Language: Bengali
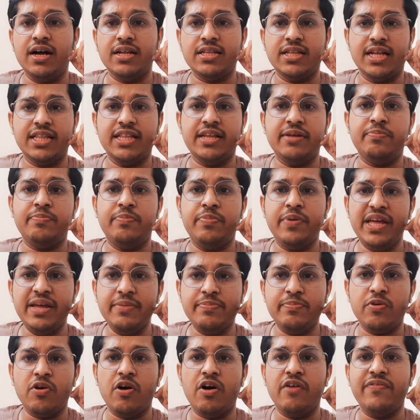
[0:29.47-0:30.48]
তাদের প্রি
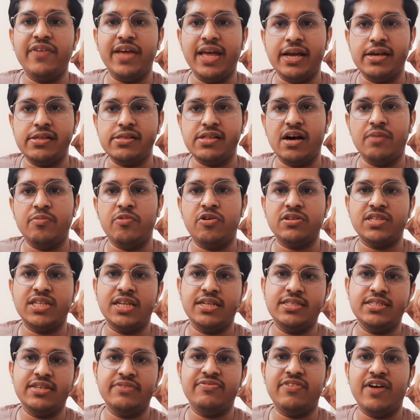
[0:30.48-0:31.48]
প্রফ এক্সাম অর্থাৎ
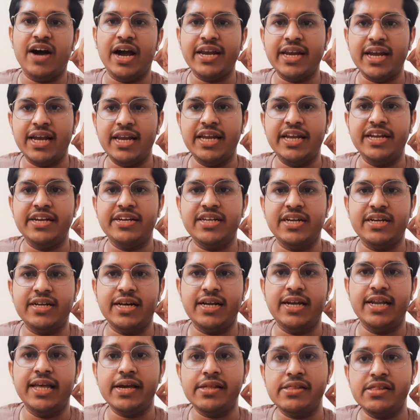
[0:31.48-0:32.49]
যে ফাইনাল
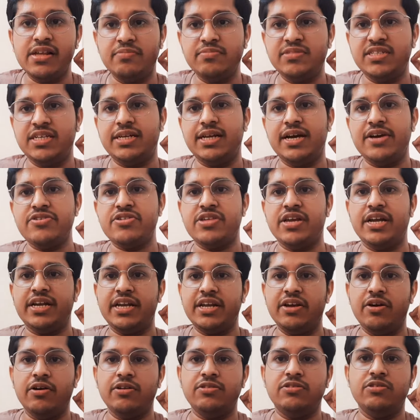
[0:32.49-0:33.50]
ইন্টারনাল এক্সাম যেটা
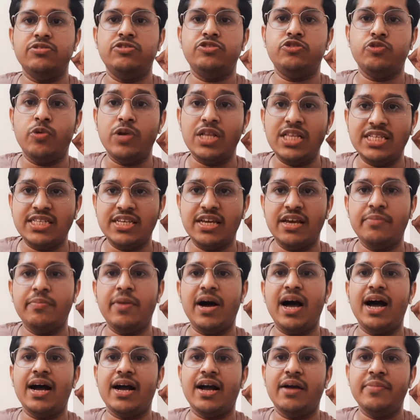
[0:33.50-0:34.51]
সেটি হয়তো চলছে
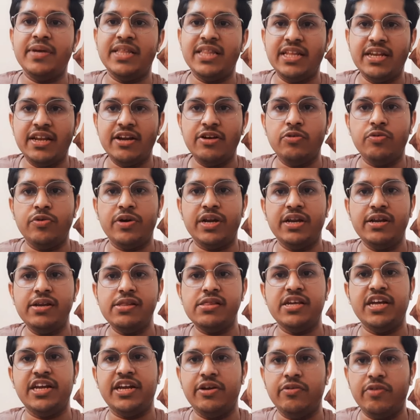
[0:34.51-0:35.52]
বা আগামী দিনে রুটিন
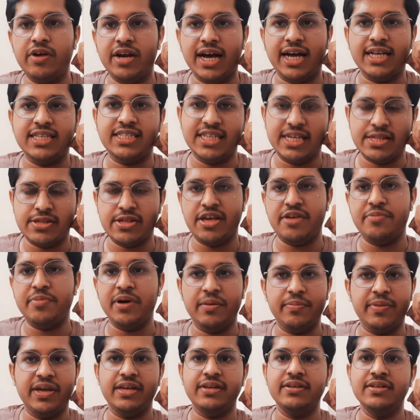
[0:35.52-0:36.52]
শিডিউলড আছে
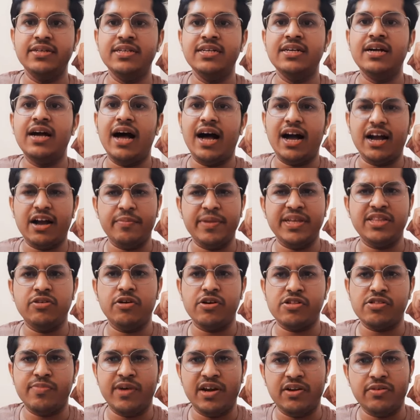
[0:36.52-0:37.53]
সেইভাবে আগামী
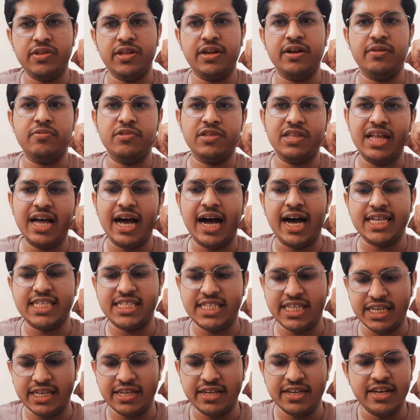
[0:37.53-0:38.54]
দশ বারো দিনের মধ্যে
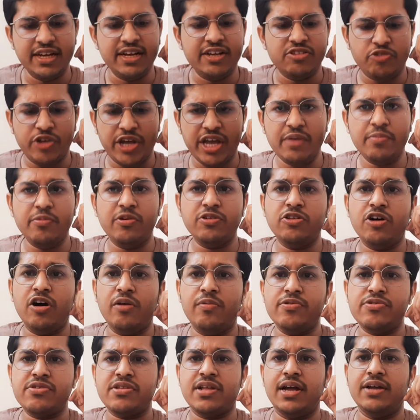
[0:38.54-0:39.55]
আছে তো এই মতো
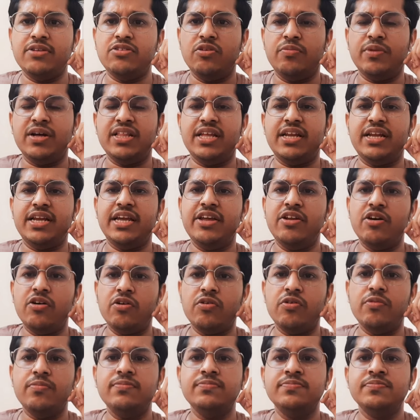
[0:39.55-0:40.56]
অবস্থায় তোমাদের
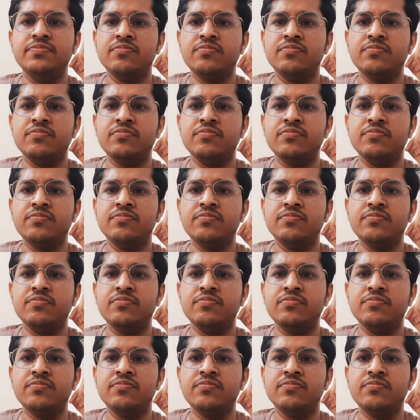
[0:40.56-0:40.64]
কীরকম